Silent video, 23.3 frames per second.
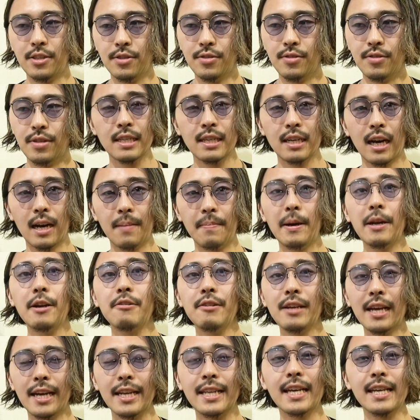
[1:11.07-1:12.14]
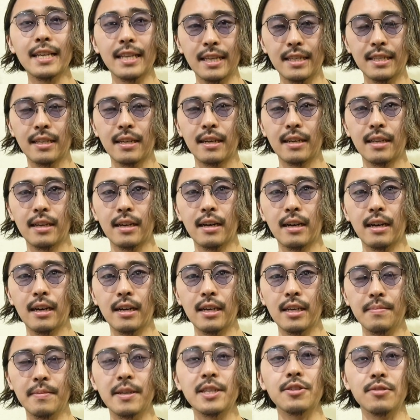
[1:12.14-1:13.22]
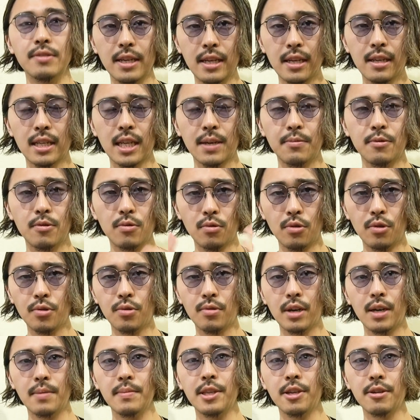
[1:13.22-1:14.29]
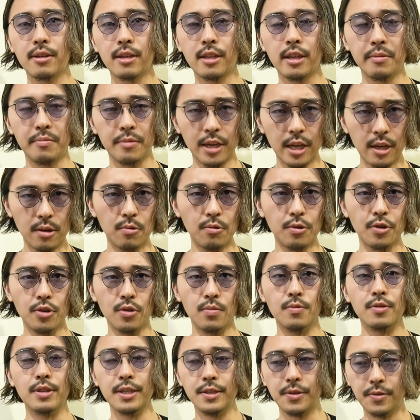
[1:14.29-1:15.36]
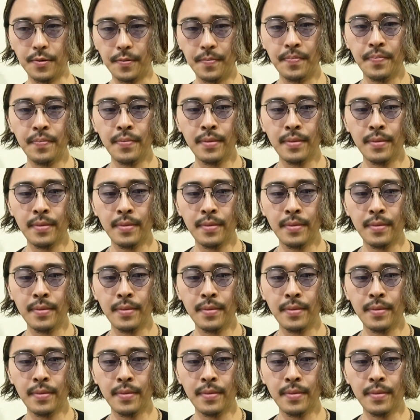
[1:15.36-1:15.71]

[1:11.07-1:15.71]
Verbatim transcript: ずアパレルやりたいですって方がいますよね多分この動画見てる方でも結構多いと思うんですよ